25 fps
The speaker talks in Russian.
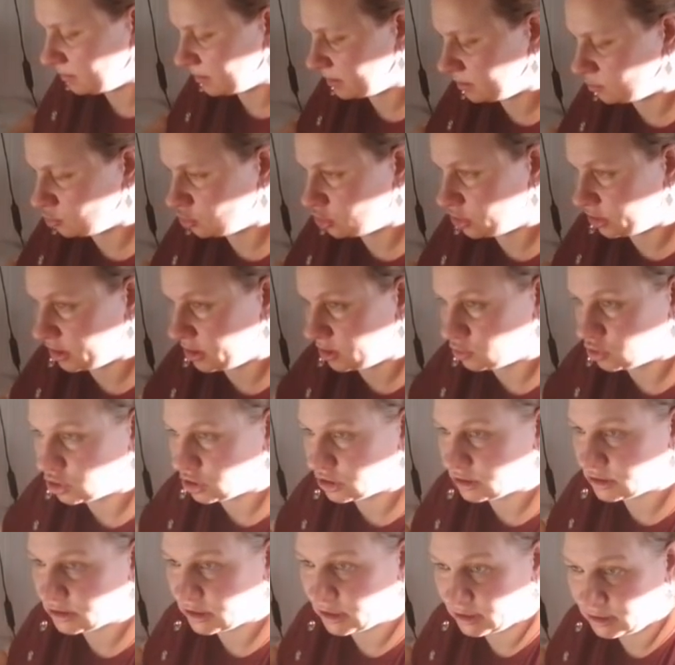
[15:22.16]
потому что я
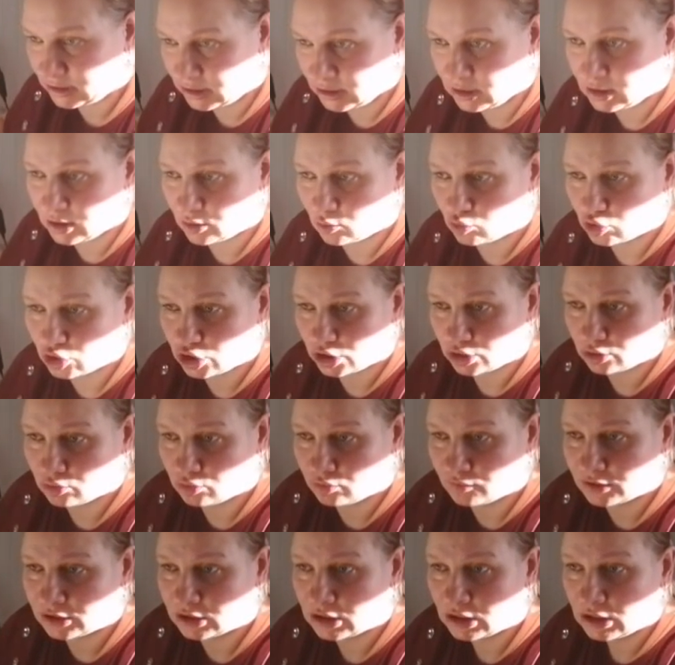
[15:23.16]
уже захотела кушать,
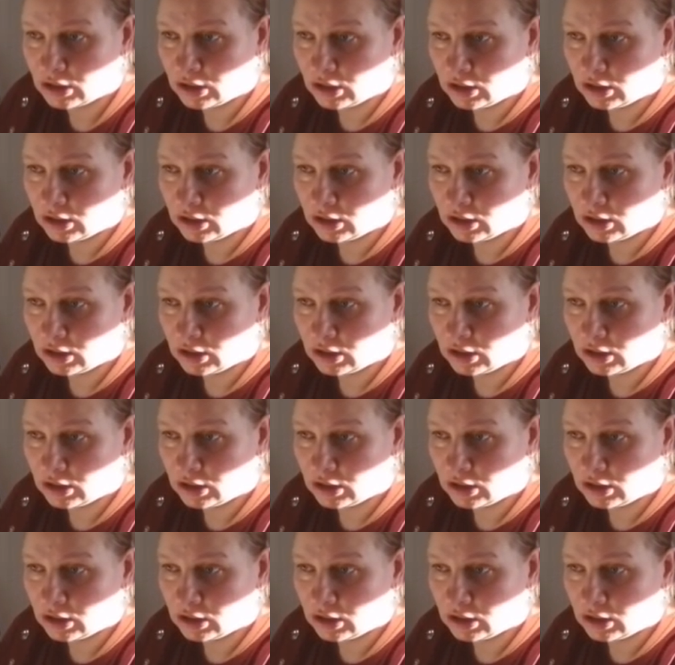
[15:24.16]
но вот,